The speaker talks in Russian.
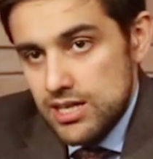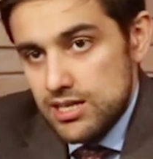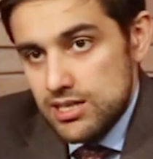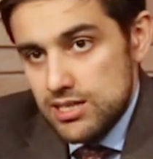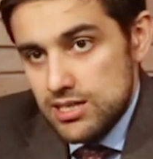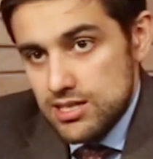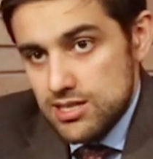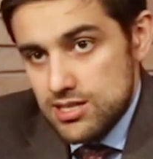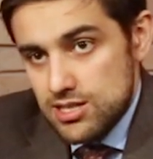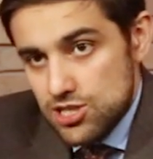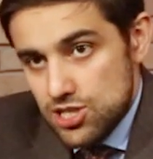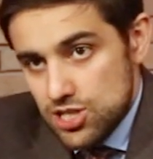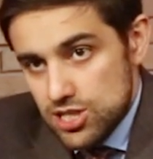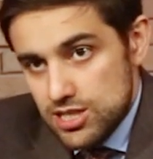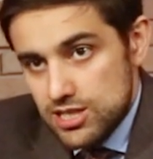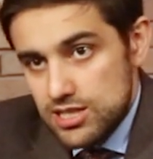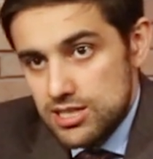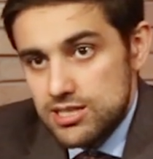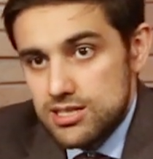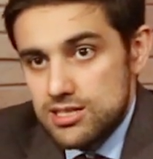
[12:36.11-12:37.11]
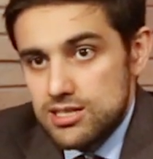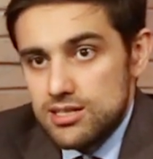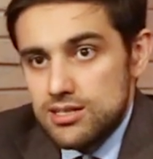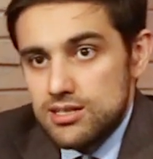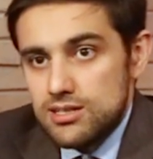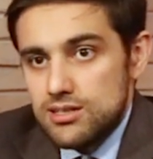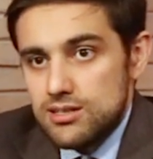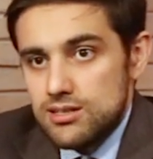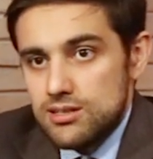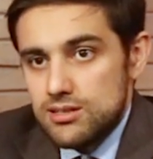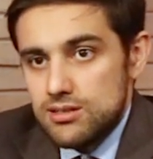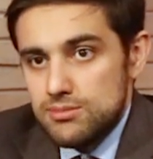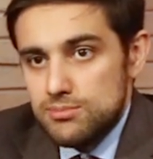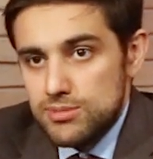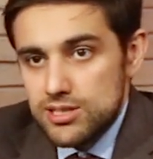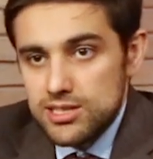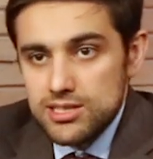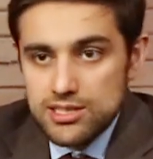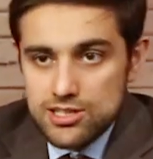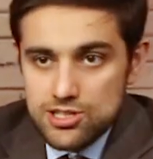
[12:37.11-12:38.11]
и защитить э,
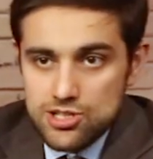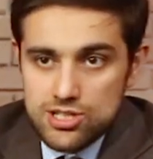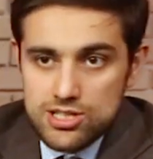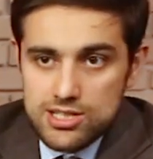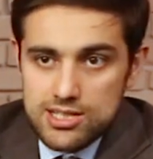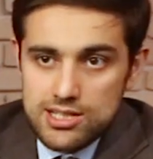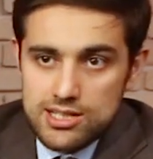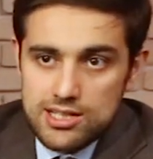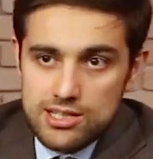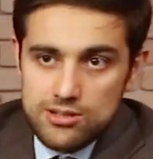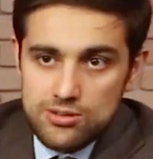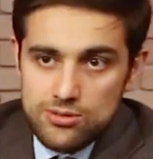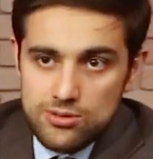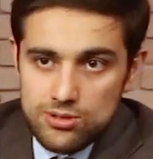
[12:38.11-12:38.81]
мирных жителей